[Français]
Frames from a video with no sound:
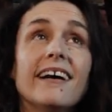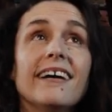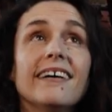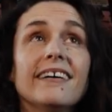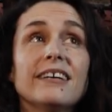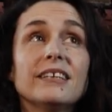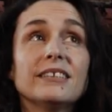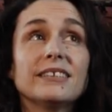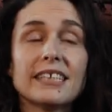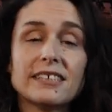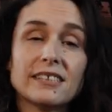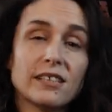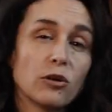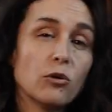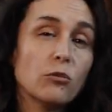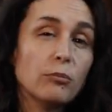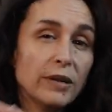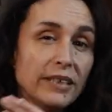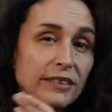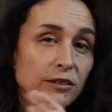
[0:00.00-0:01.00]
euh, ça
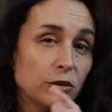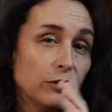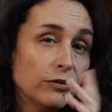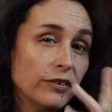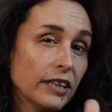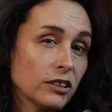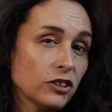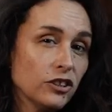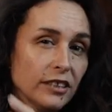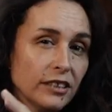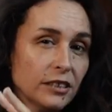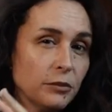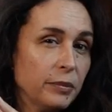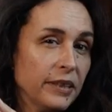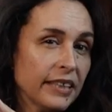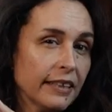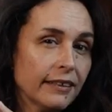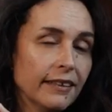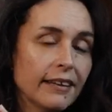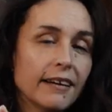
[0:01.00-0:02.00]
s'accompagne de vers
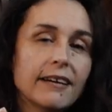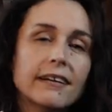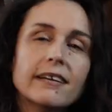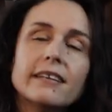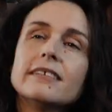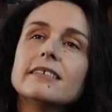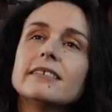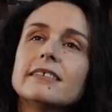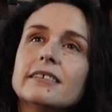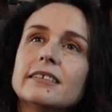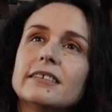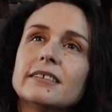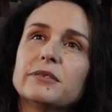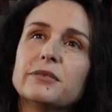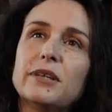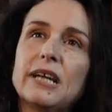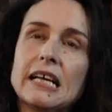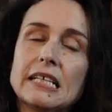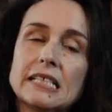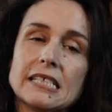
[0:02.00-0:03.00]
shakespeariens. Euh,
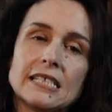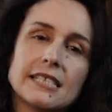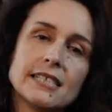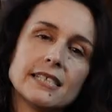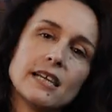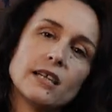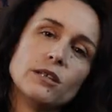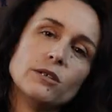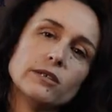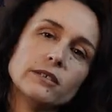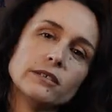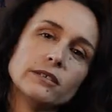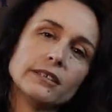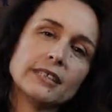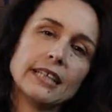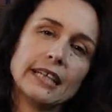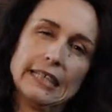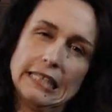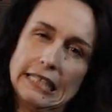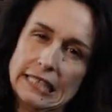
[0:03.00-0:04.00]
voilà, c'est ça le
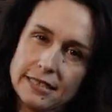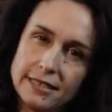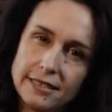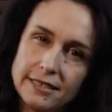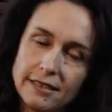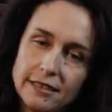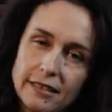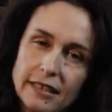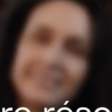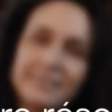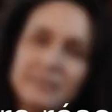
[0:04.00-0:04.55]
KLS.